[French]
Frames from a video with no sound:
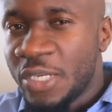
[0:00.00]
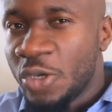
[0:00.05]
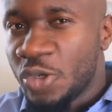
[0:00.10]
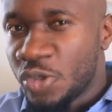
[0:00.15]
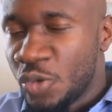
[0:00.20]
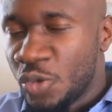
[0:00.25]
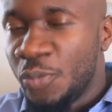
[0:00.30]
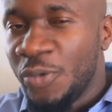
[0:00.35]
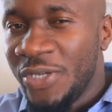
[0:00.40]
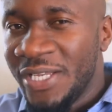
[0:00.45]

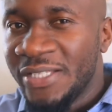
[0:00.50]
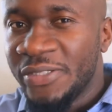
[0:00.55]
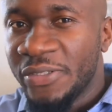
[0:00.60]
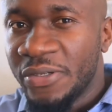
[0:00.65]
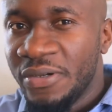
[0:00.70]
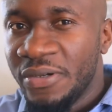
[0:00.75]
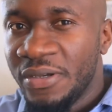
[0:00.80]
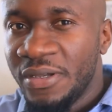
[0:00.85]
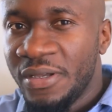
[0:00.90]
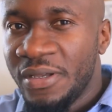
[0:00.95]
séance depuis un
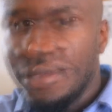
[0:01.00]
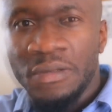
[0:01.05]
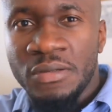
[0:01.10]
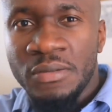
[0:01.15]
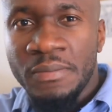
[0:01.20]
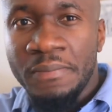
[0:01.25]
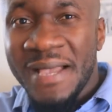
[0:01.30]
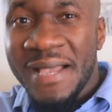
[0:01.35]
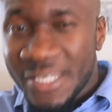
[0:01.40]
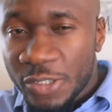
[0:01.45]
temps,
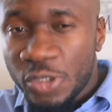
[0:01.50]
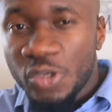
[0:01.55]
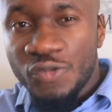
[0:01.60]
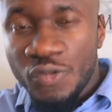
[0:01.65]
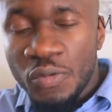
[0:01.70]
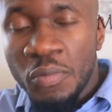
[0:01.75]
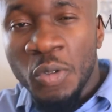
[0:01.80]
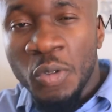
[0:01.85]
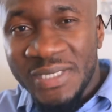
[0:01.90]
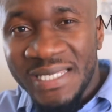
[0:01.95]
parce que
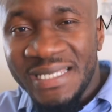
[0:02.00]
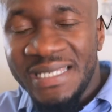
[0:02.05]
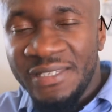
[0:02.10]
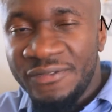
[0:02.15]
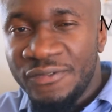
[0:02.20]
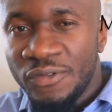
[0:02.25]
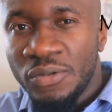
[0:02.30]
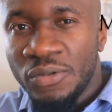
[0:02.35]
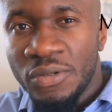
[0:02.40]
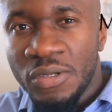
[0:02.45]
je veux monter de
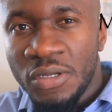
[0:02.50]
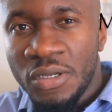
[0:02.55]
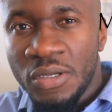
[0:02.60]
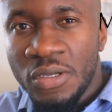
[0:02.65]
niveau.